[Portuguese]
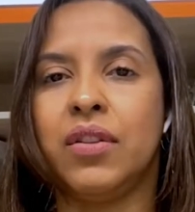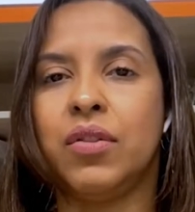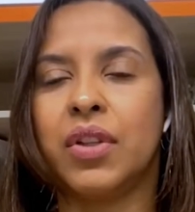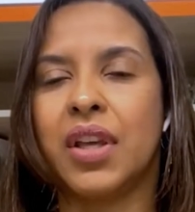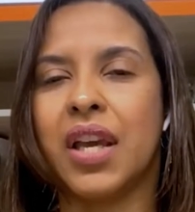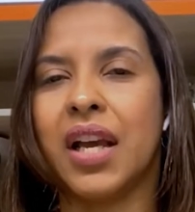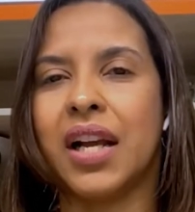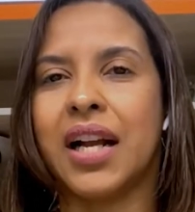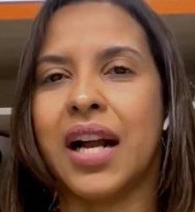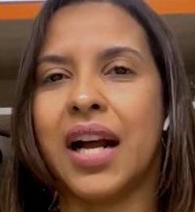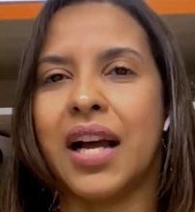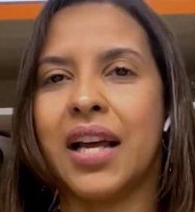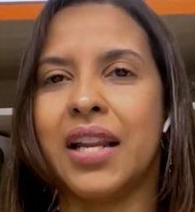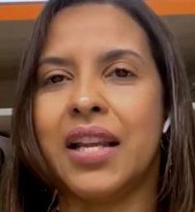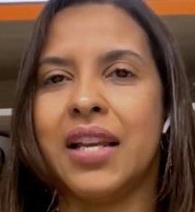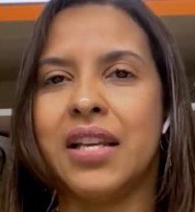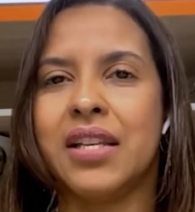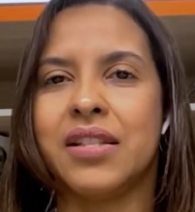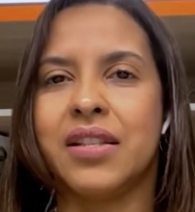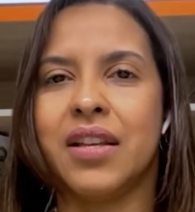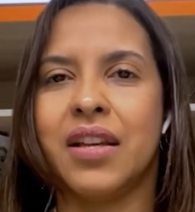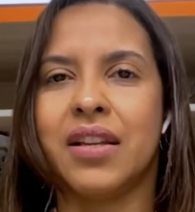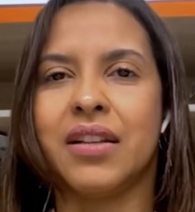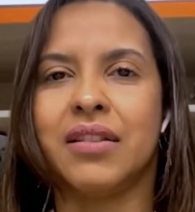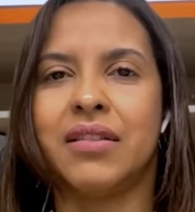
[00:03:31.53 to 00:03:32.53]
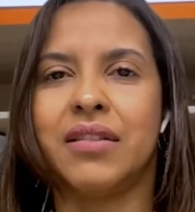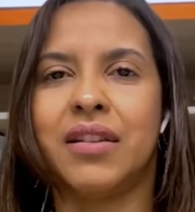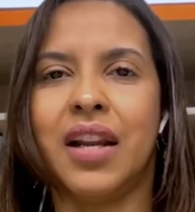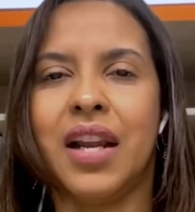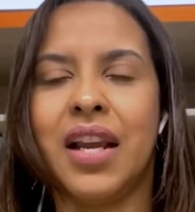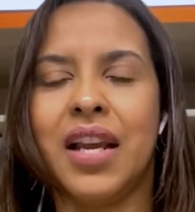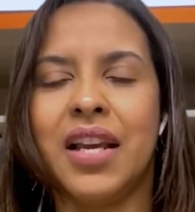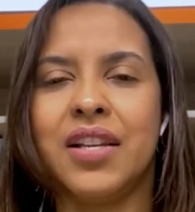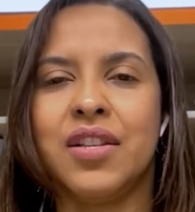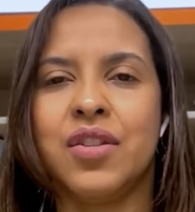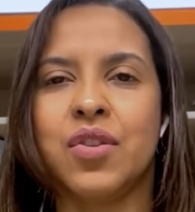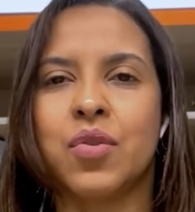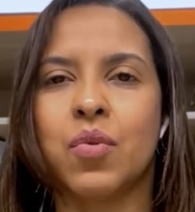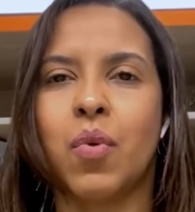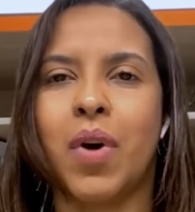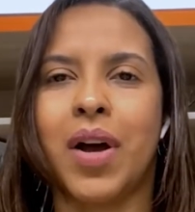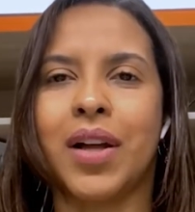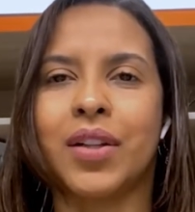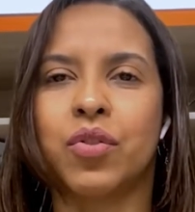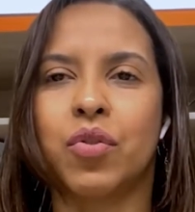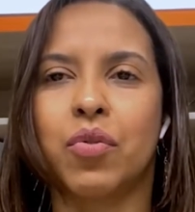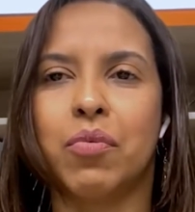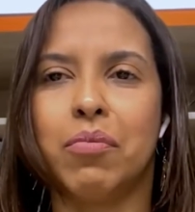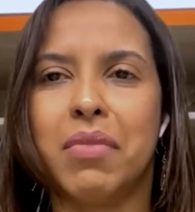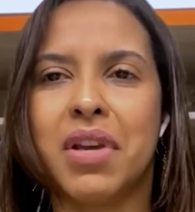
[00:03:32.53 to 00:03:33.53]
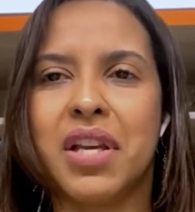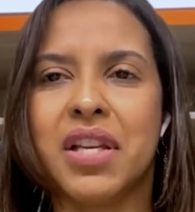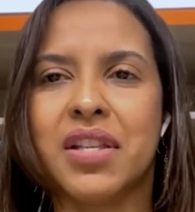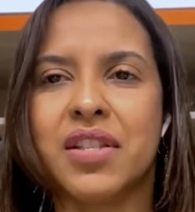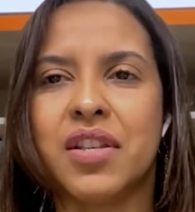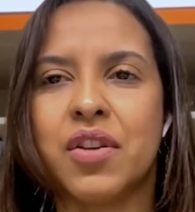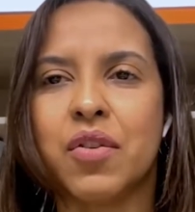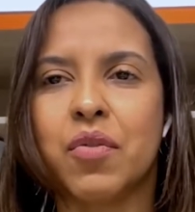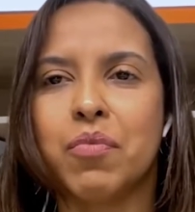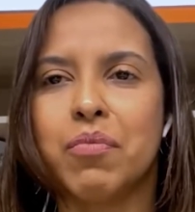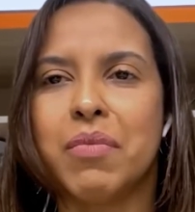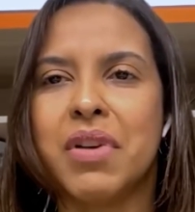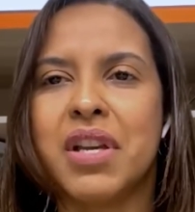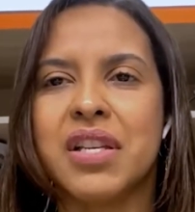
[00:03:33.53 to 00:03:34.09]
sendo que a carência era três, quatro meses,